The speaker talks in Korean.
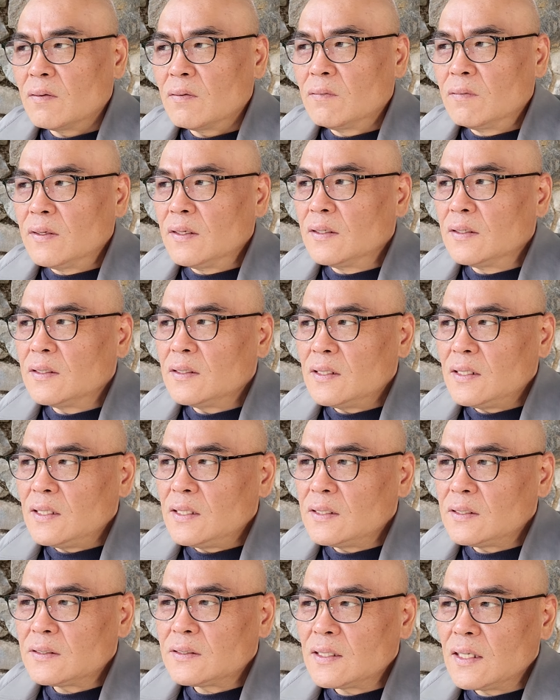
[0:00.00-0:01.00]
우리는
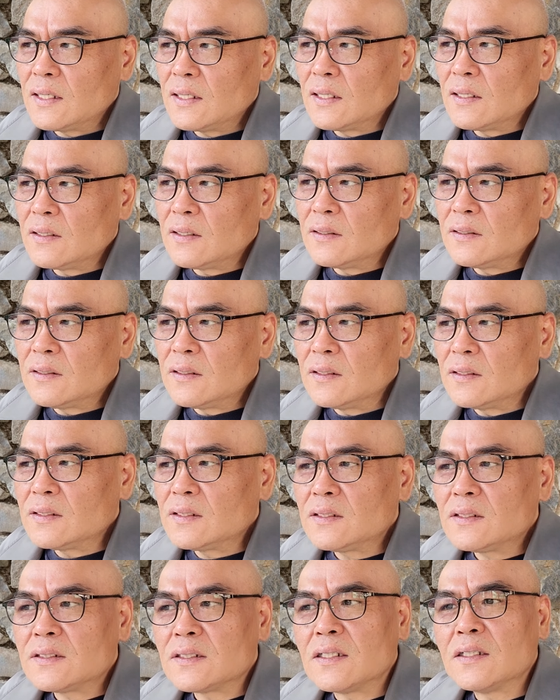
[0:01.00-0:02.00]
이 세계를
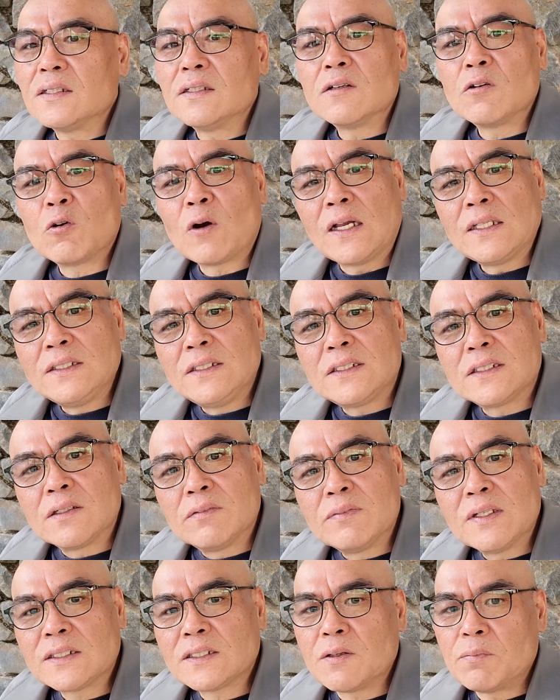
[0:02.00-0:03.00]
특정
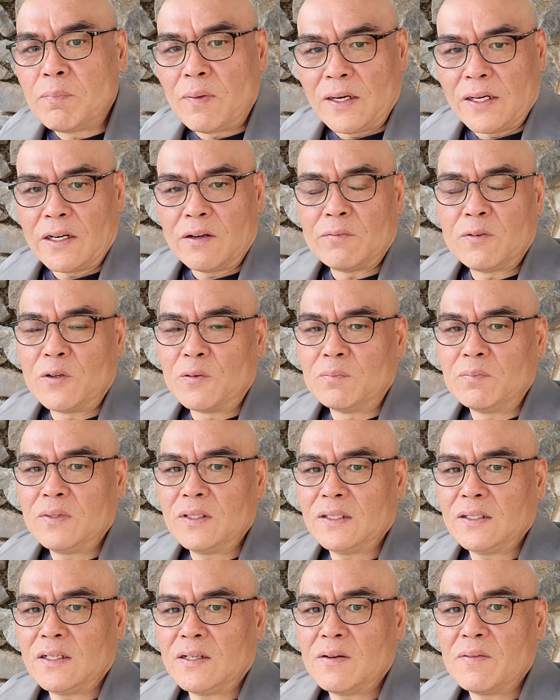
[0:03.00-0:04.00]
관점에서
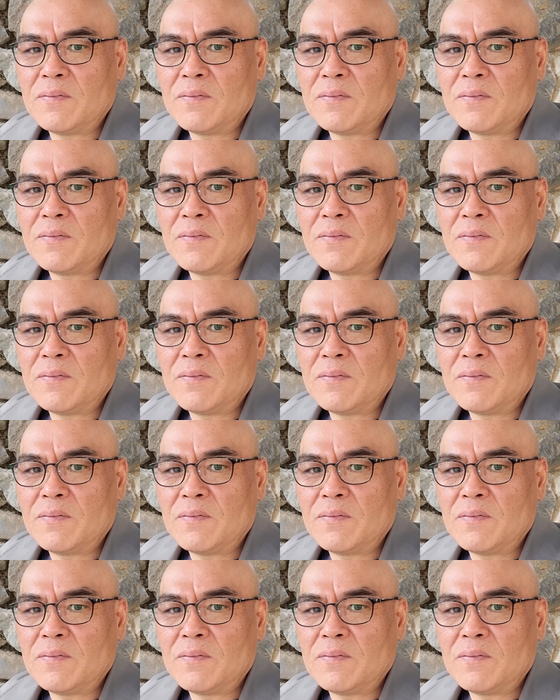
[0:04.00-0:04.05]
바라봅니다.